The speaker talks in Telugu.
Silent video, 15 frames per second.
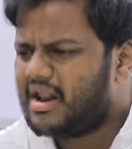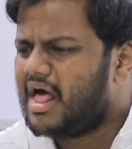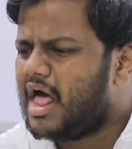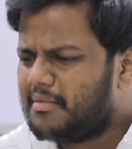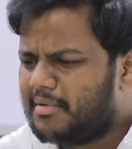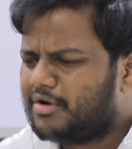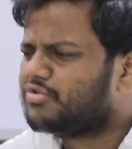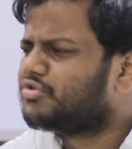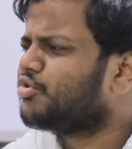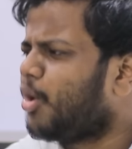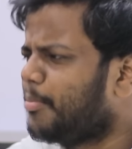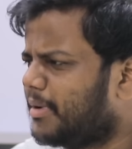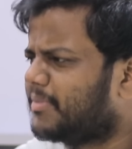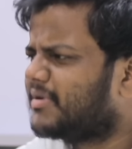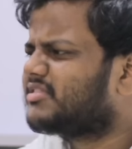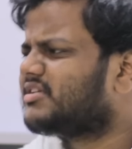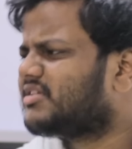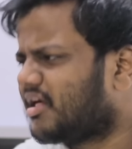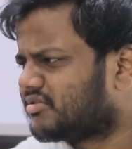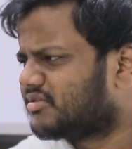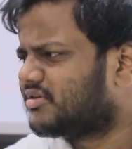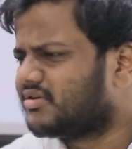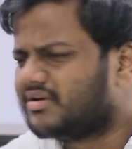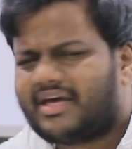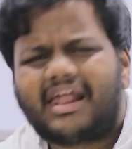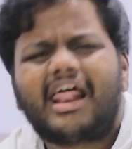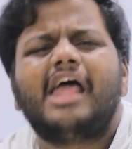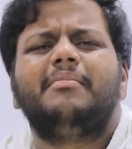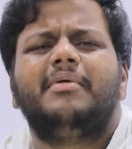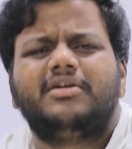మన ఆల్బర్ట్ వచ్చి కొబ్బరి పచ్చడి చేస్తాడు
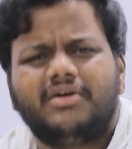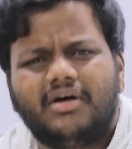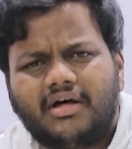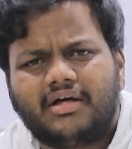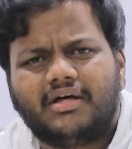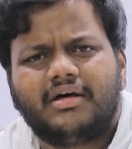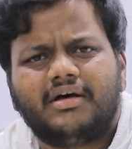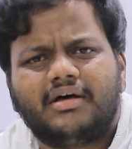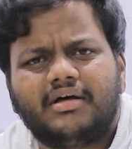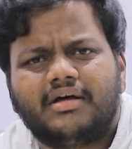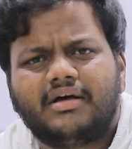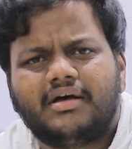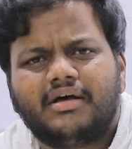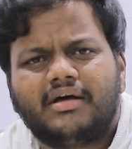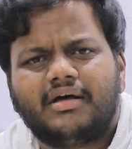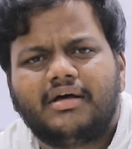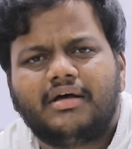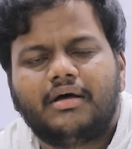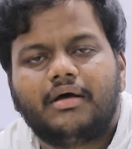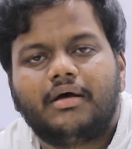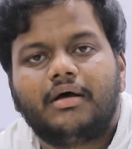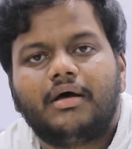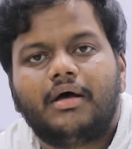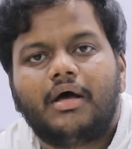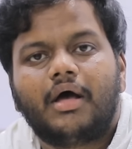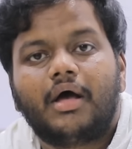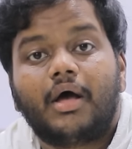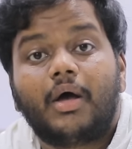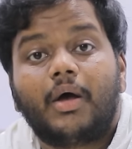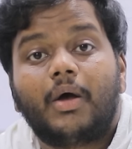యార్ ఆల్బర్ట్ నేను
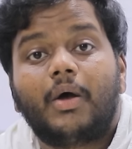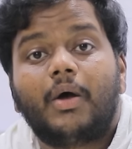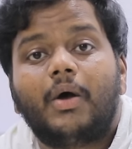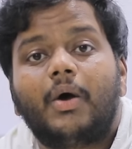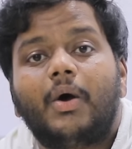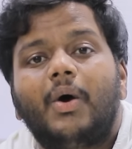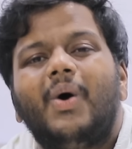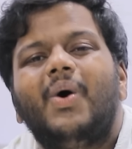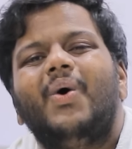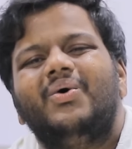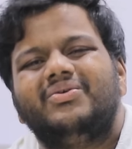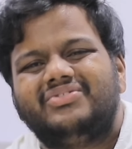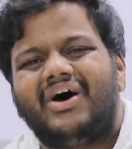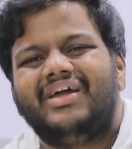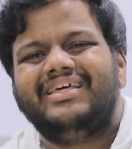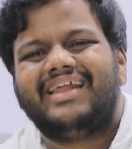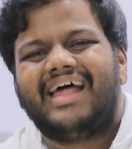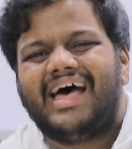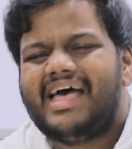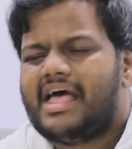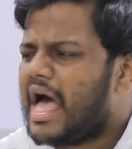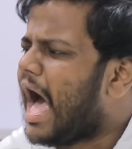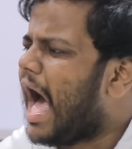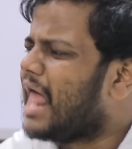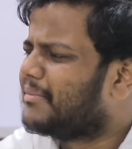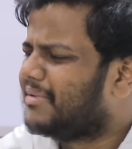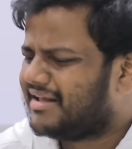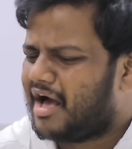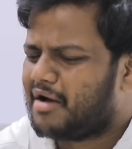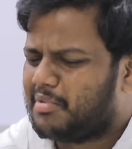దయచేసి నన్ను ఇన్వాల్వ్ ఓ సారీ రా
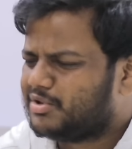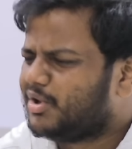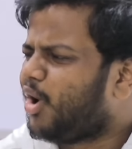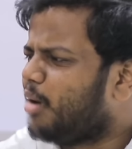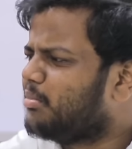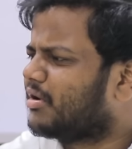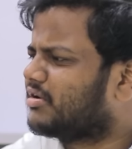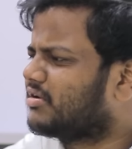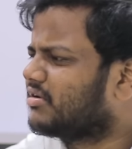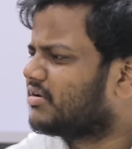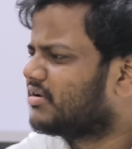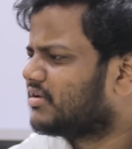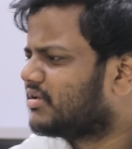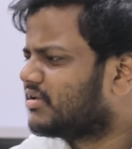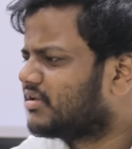ఆల్బర్ట్ కాకపోతే రాబర్ట్